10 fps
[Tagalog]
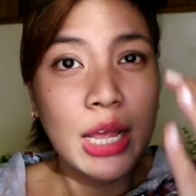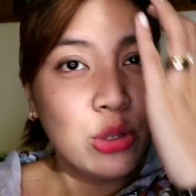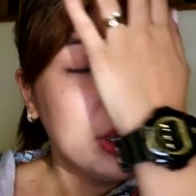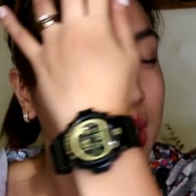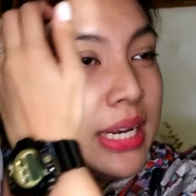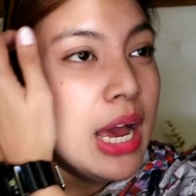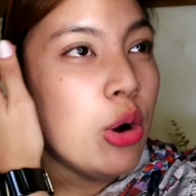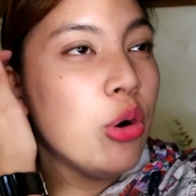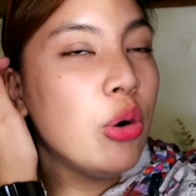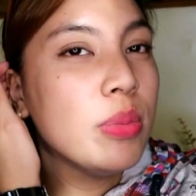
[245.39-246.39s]
Eto, hindi na
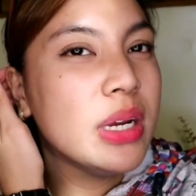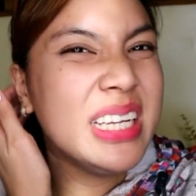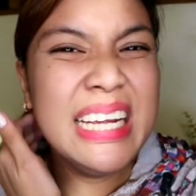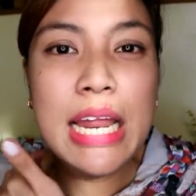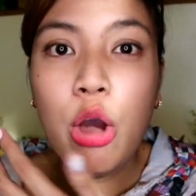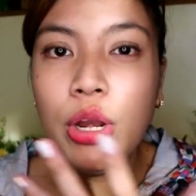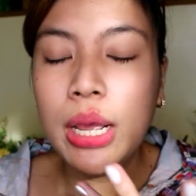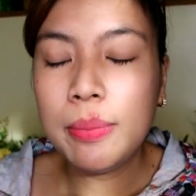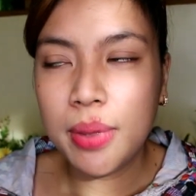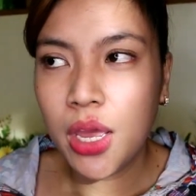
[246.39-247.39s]
ako, hindi na ako
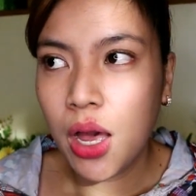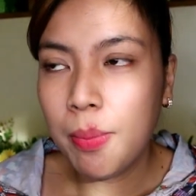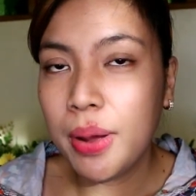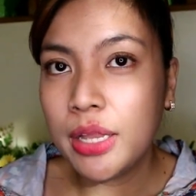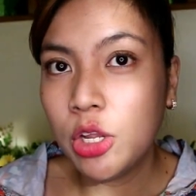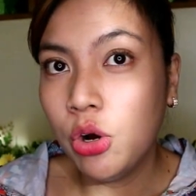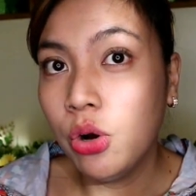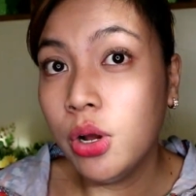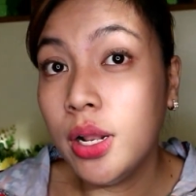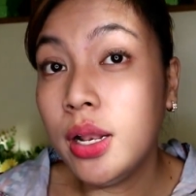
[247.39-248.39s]
nag-makeup at
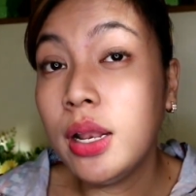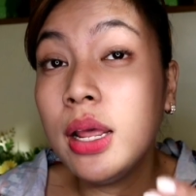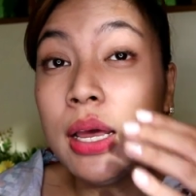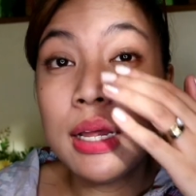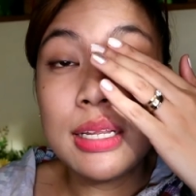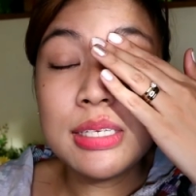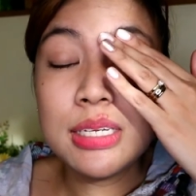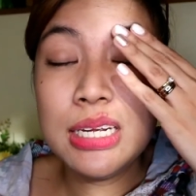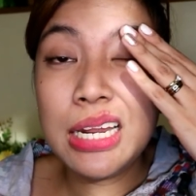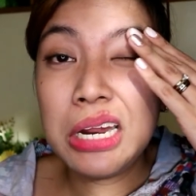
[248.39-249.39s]
all. Tapos
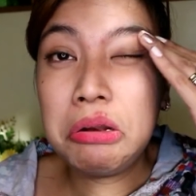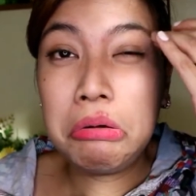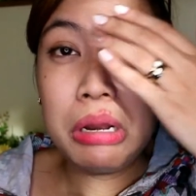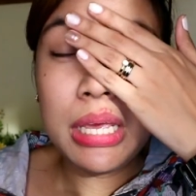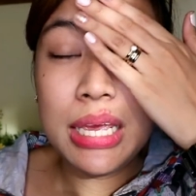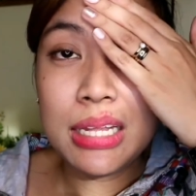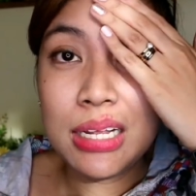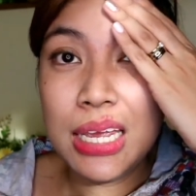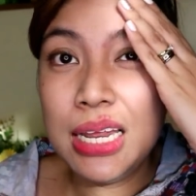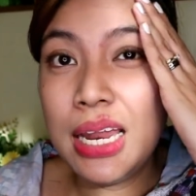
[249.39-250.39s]
hindi na rin ako
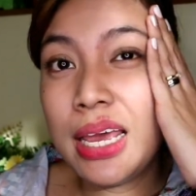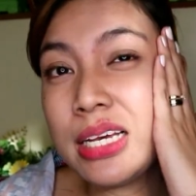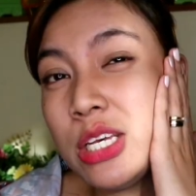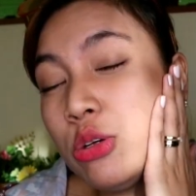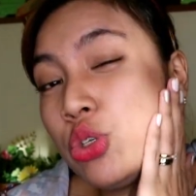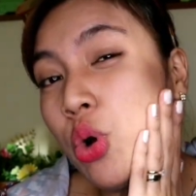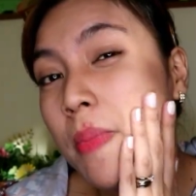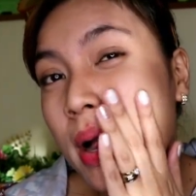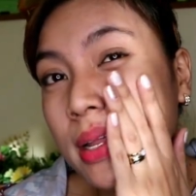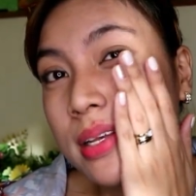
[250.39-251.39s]
nagkikilay kasi gusto ko
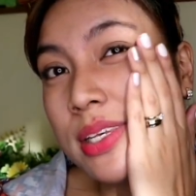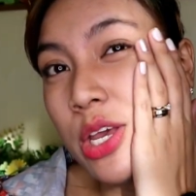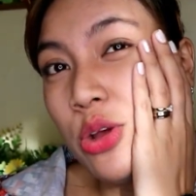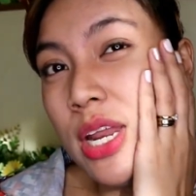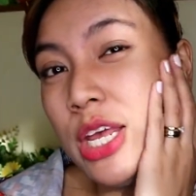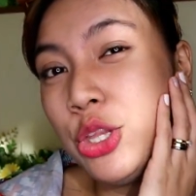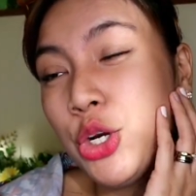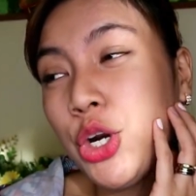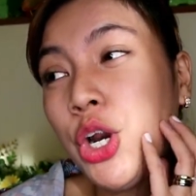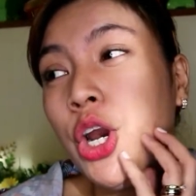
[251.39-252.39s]
pakita sa iyo
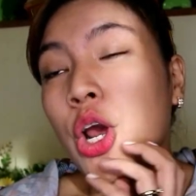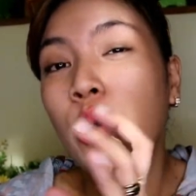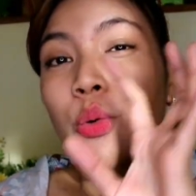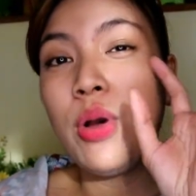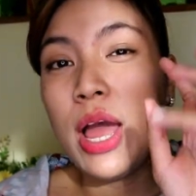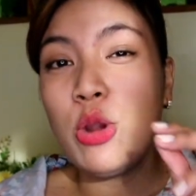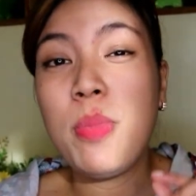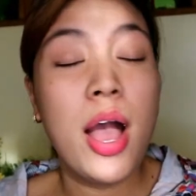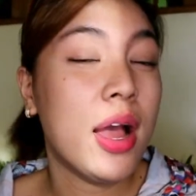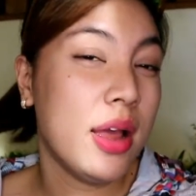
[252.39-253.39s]
later kung
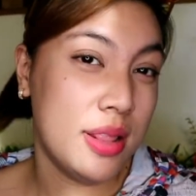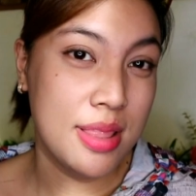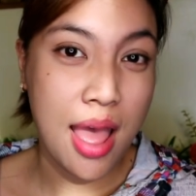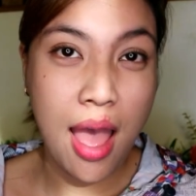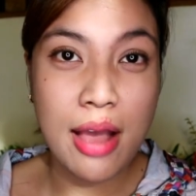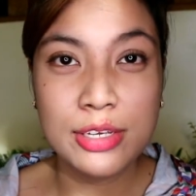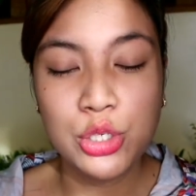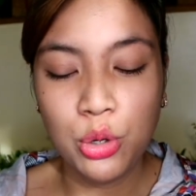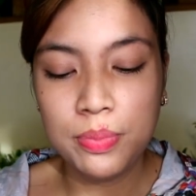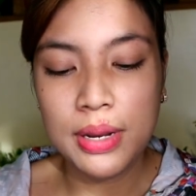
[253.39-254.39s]
gaano ba kaganda ang
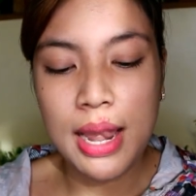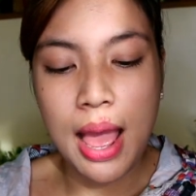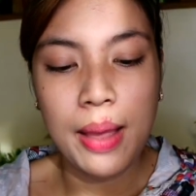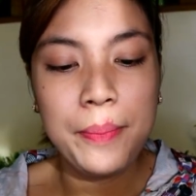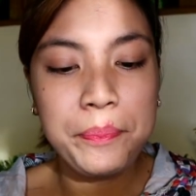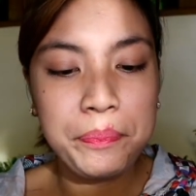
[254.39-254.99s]
soap nila.